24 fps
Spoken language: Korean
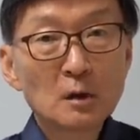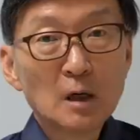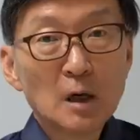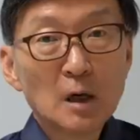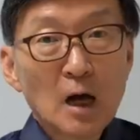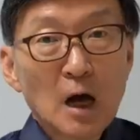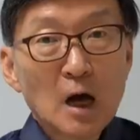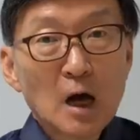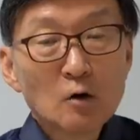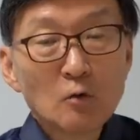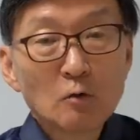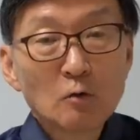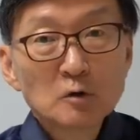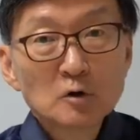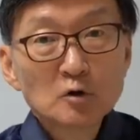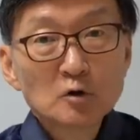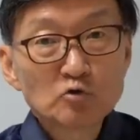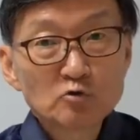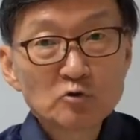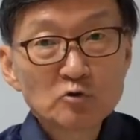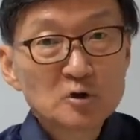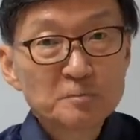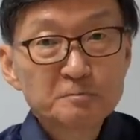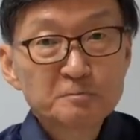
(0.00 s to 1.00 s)
항공기
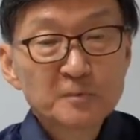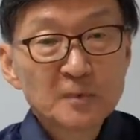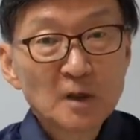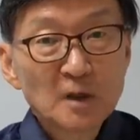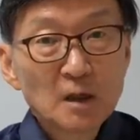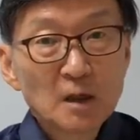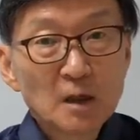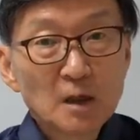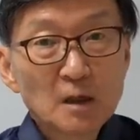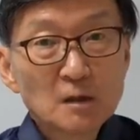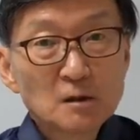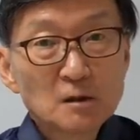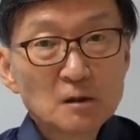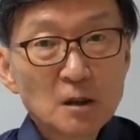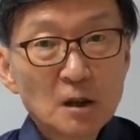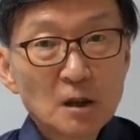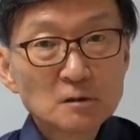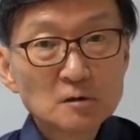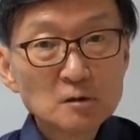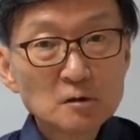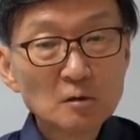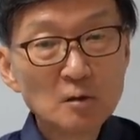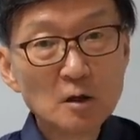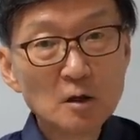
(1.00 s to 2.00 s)
수십 대
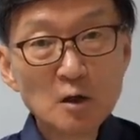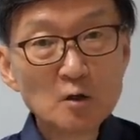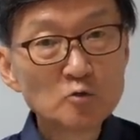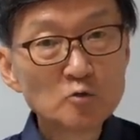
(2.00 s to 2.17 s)
ATM 찍고